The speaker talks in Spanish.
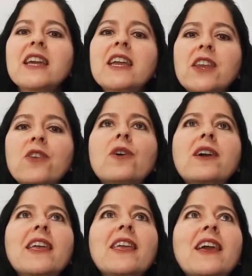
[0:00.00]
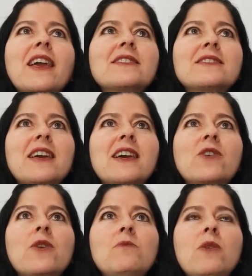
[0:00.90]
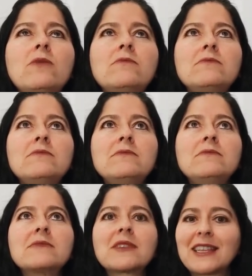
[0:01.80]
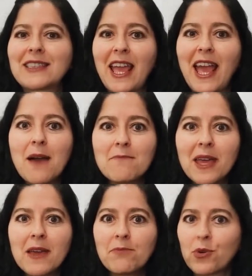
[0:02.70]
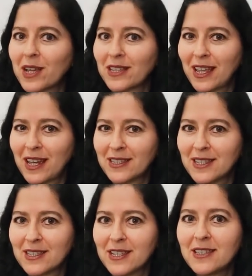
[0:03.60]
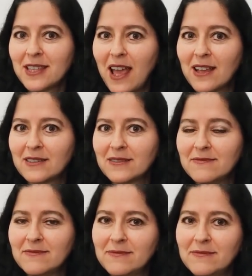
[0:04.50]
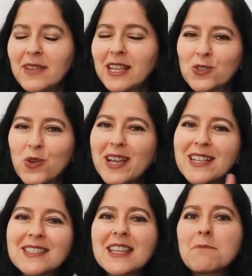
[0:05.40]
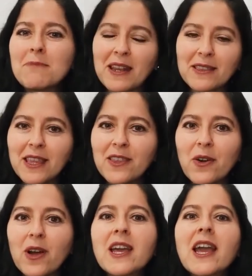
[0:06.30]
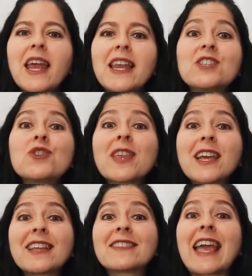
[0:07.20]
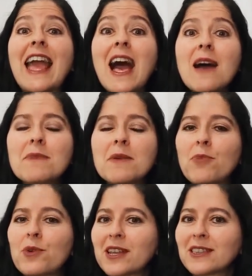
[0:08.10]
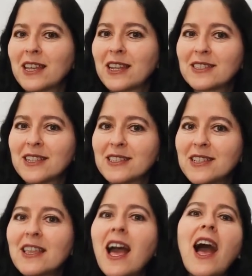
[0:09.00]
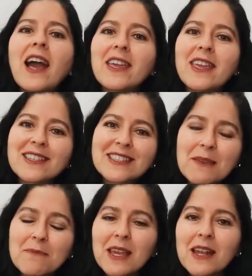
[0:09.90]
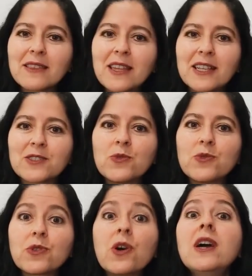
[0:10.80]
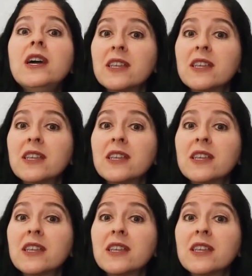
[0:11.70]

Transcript: Y no que llegue a ser como que te ame porque te necesita. Eso es invertido. El hecho de que te ame porque te necesita, a ella se invierte el asunto.